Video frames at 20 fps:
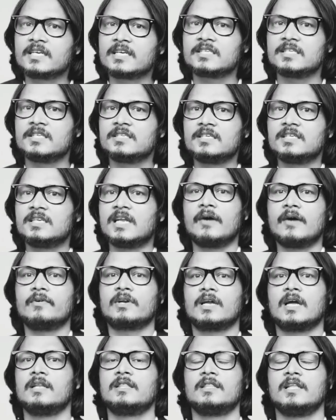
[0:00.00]
एक सीसी डाबर
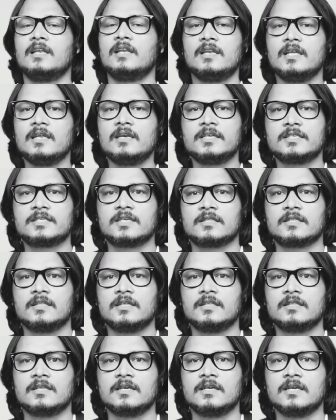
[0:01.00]
का तेल नहीं ले सकते
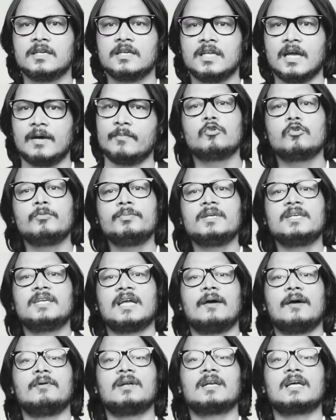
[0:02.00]
थे या तो भी
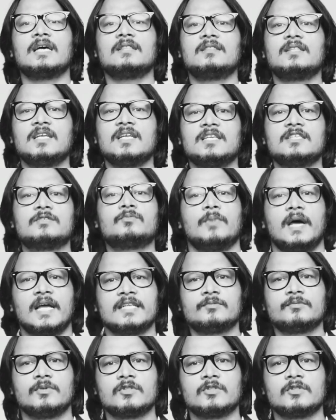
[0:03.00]
डाबर का तेल इस मैच